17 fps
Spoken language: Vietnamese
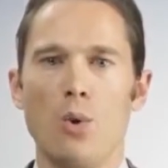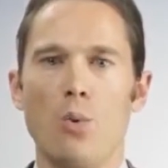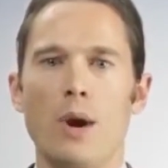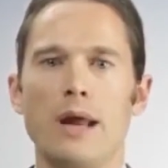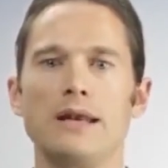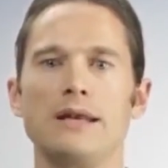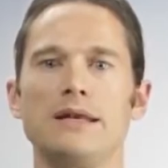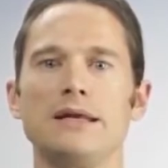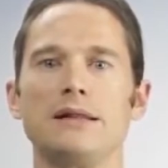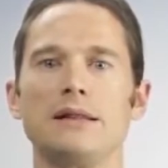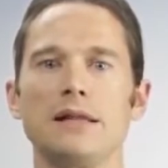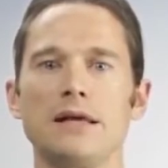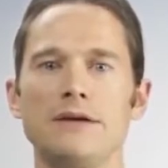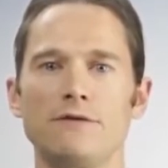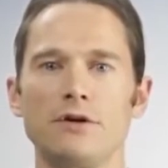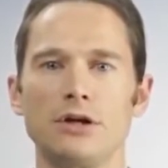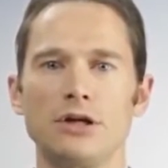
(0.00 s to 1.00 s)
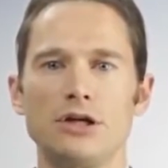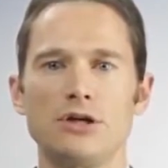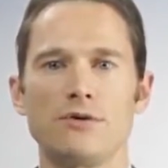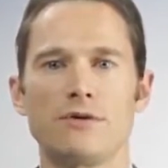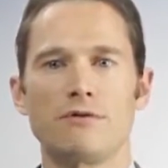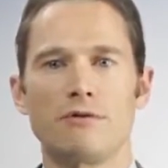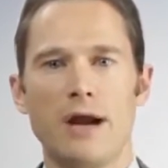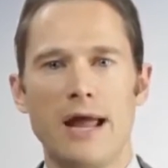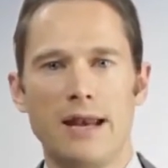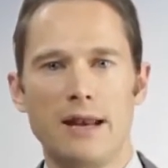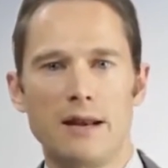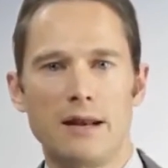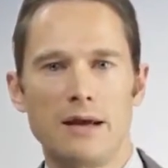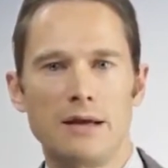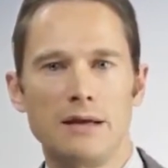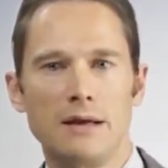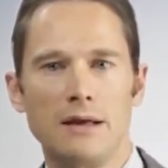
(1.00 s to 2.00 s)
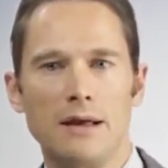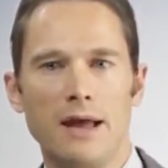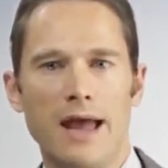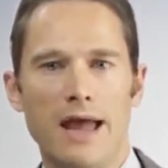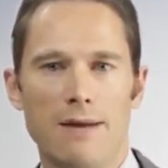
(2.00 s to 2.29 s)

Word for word: Khi được chuyển đến võng mạc và điểm vàng,